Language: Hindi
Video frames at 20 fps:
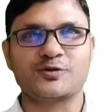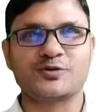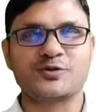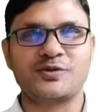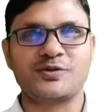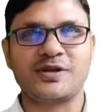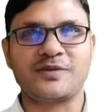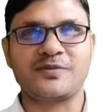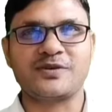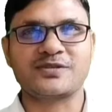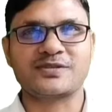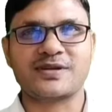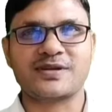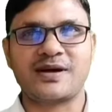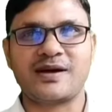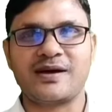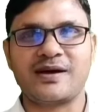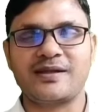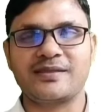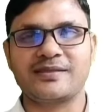सो so,
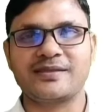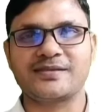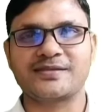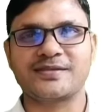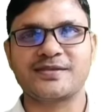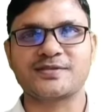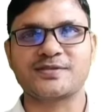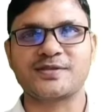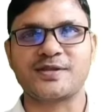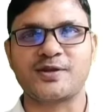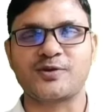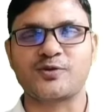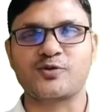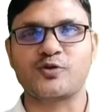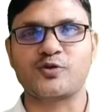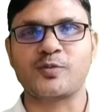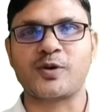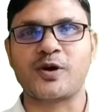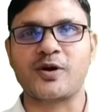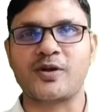नमस्कार दिस इज
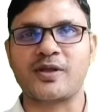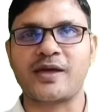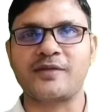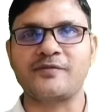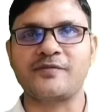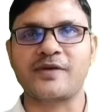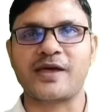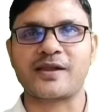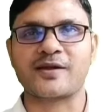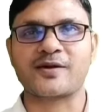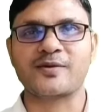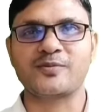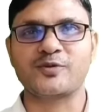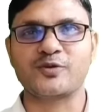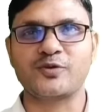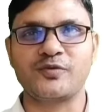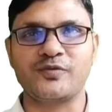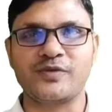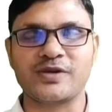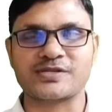रिंकू मौर्य एंड वेलकम
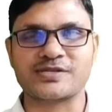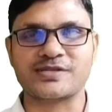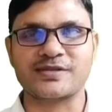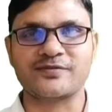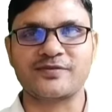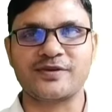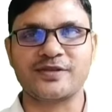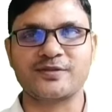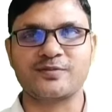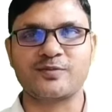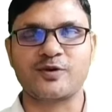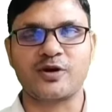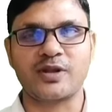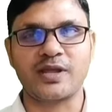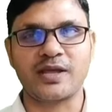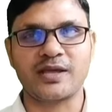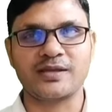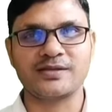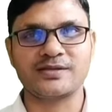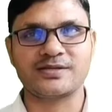टू इन्वेस्टिंग विथ
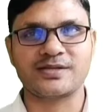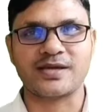मौर्या जी